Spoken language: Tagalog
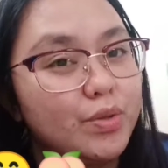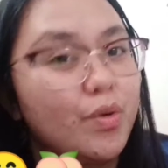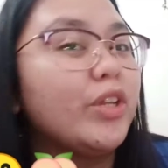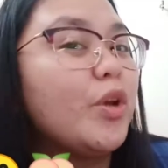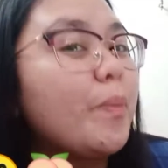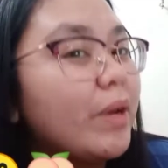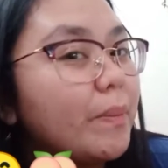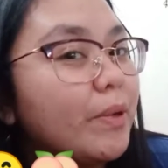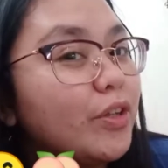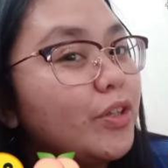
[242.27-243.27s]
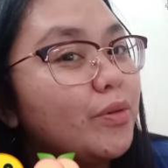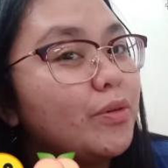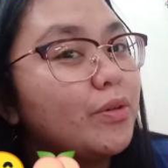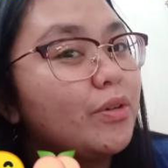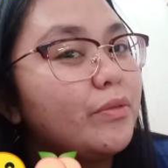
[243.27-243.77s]
So, kung hindi ko pa napanood
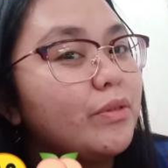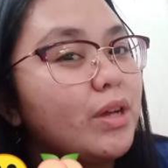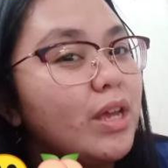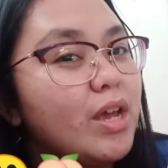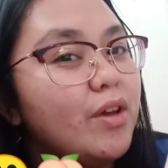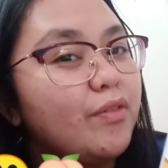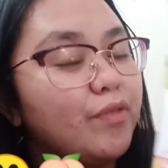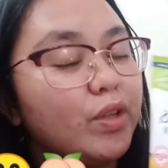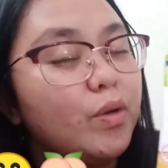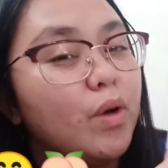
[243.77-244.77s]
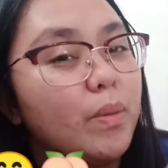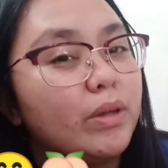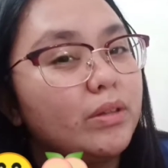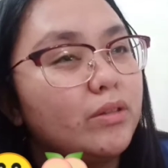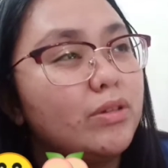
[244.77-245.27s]
yung video ko
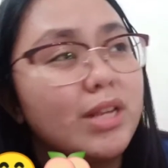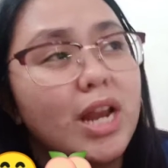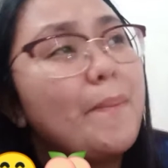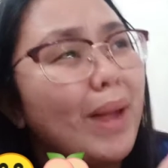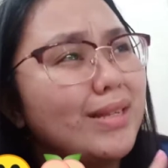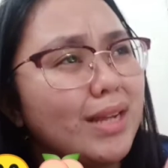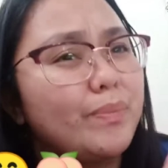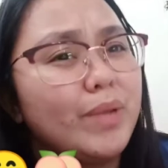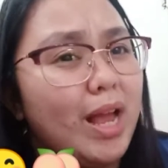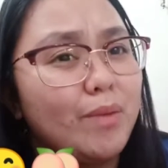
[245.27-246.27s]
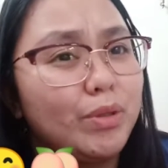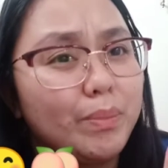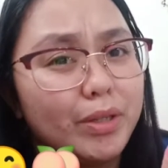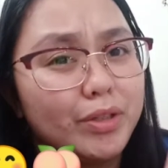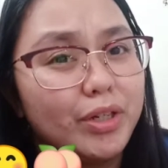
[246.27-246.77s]
about dun sa napakasarap na
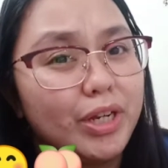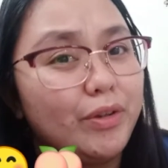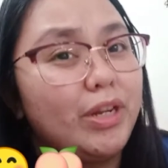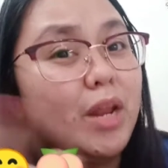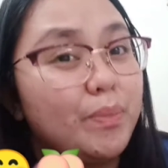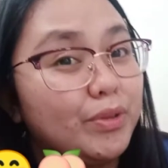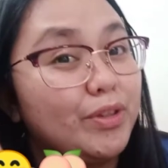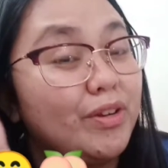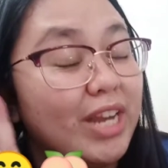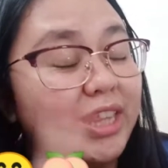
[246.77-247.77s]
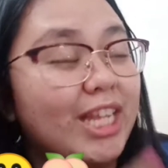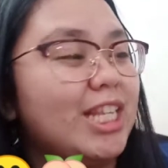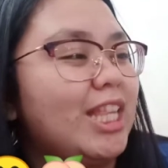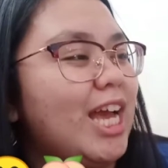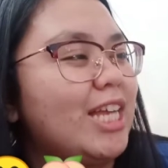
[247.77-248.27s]
almond butter na yun. I'll put yung link din
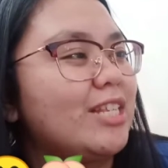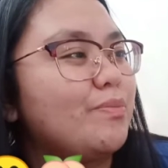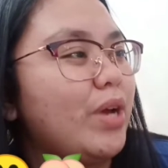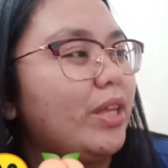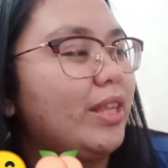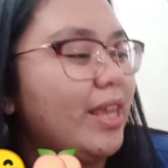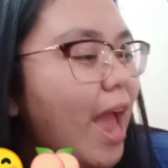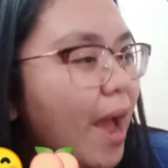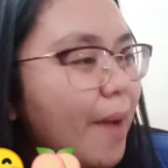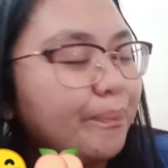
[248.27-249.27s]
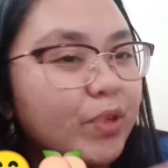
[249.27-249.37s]
sa taas. But, yeah.